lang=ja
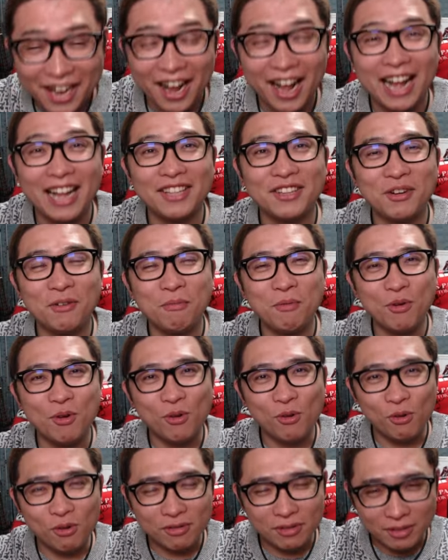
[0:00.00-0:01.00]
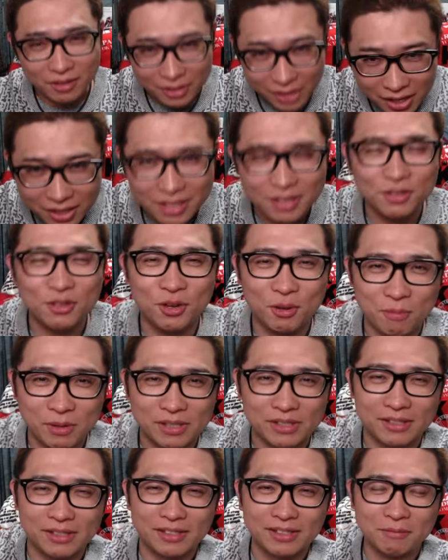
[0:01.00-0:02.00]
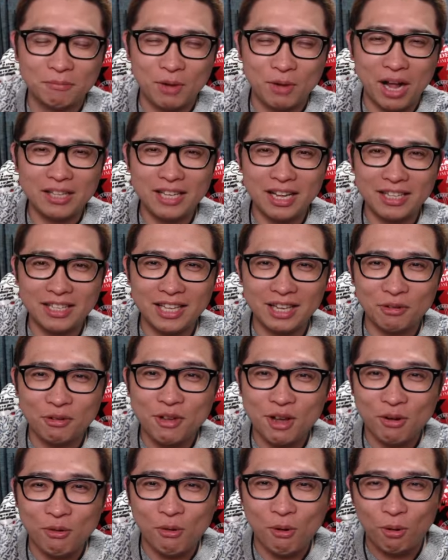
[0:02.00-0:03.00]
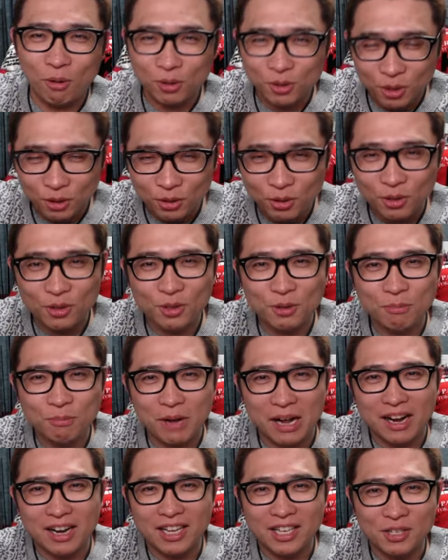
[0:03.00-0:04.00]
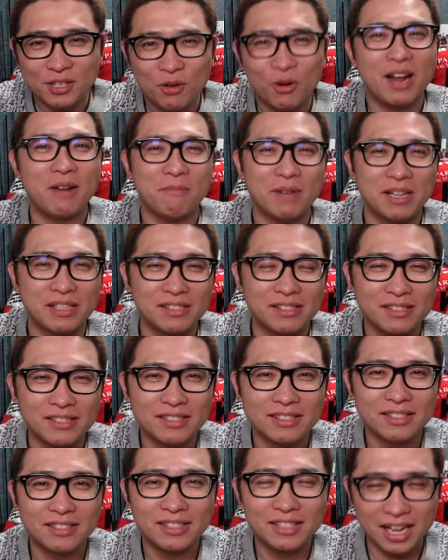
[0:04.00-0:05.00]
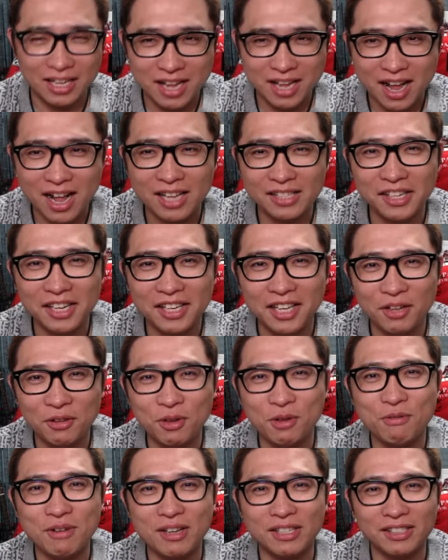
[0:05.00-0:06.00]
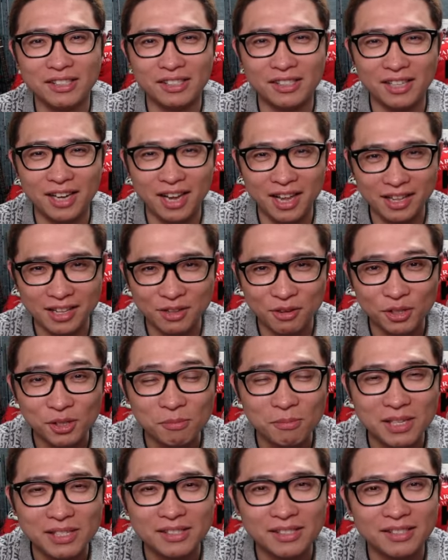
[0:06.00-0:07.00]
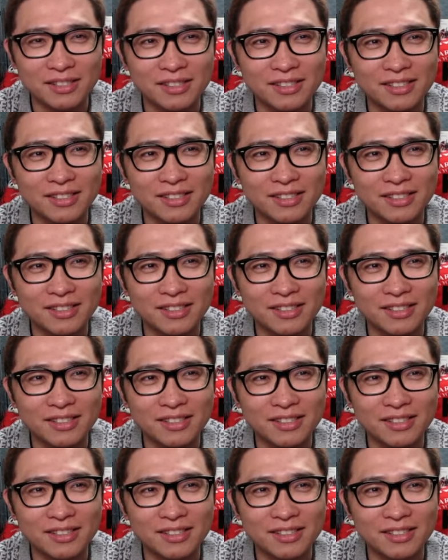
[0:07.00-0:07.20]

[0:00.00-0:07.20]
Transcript: あのもうさっき言っときますもう当たった時はここぞというばかりにどうやりますただ外れた時はしれっとします